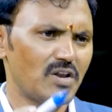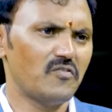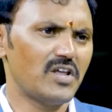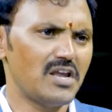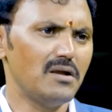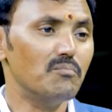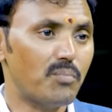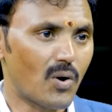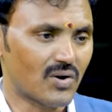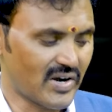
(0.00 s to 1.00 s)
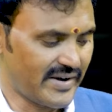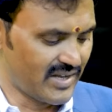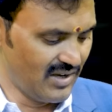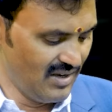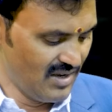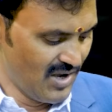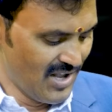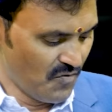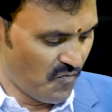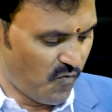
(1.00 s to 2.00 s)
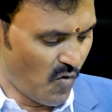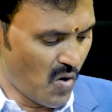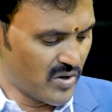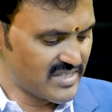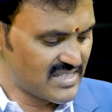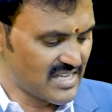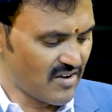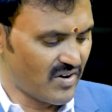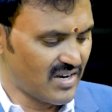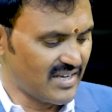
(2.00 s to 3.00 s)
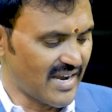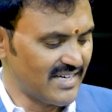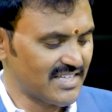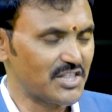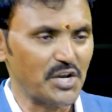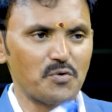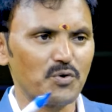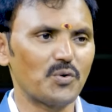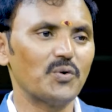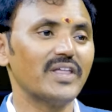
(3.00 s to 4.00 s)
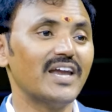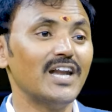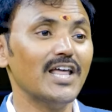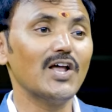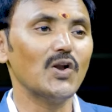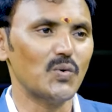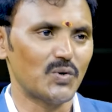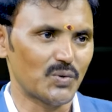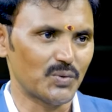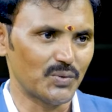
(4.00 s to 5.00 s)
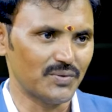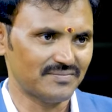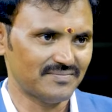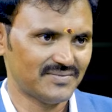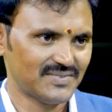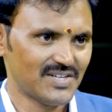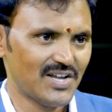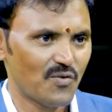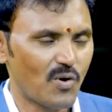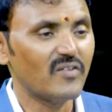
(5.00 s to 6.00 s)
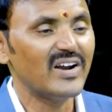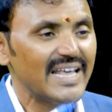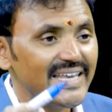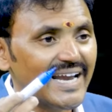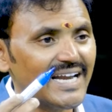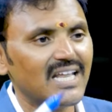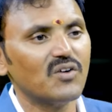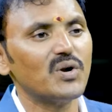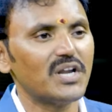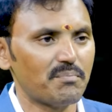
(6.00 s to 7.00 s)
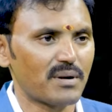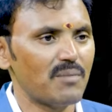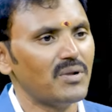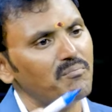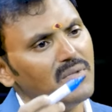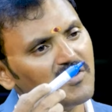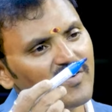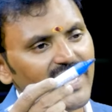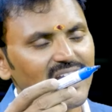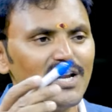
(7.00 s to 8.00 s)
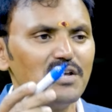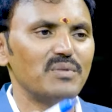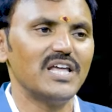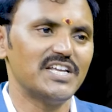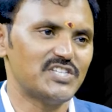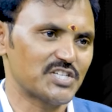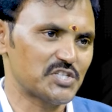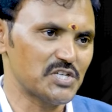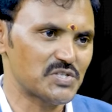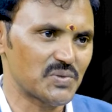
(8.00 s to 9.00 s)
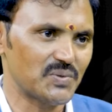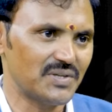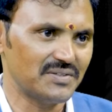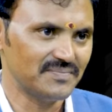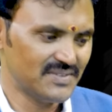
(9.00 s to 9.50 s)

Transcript: వెరీ వెరీ ఇంపార్టెంట్ ఫోర్ సెవెన్ ఎయిట్ త్రీ ఉండకూడదు ఎండింగ్ లో ఉండకూడదు ఒకవేళ ఏంటి ఉంటే ప్రాబ్లం మీ వెహికల్ ని మీరే చెక్ చేసుకోండి